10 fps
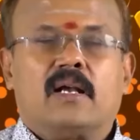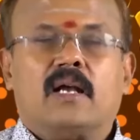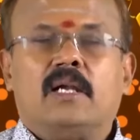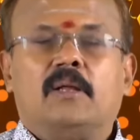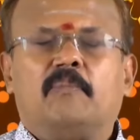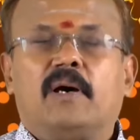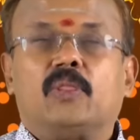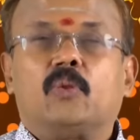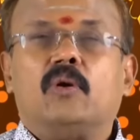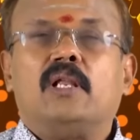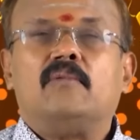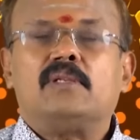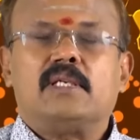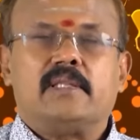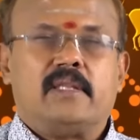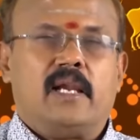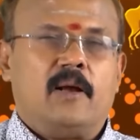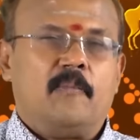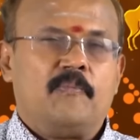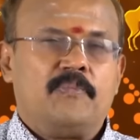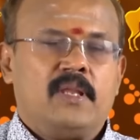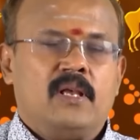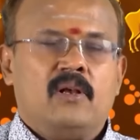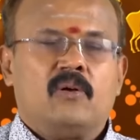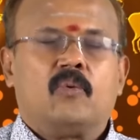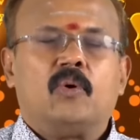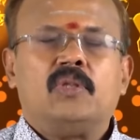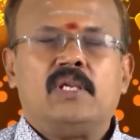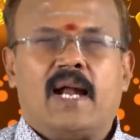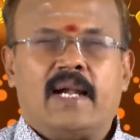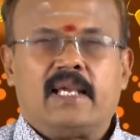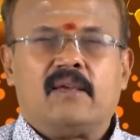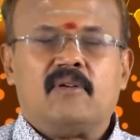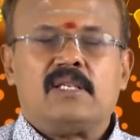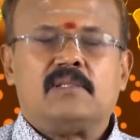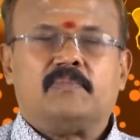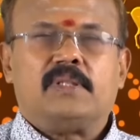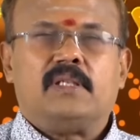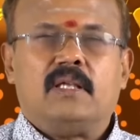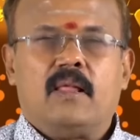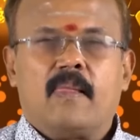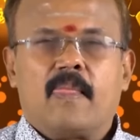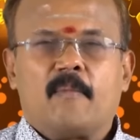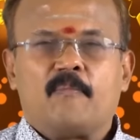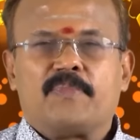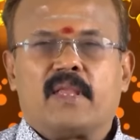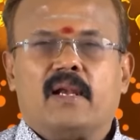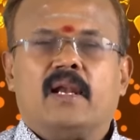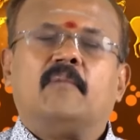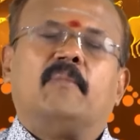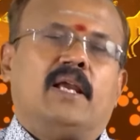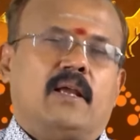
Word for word: கண்டிப்பாக தொழில் விஷயத்தில் கொஞ்சம் அடக்கி வாசிப்பது நன்மை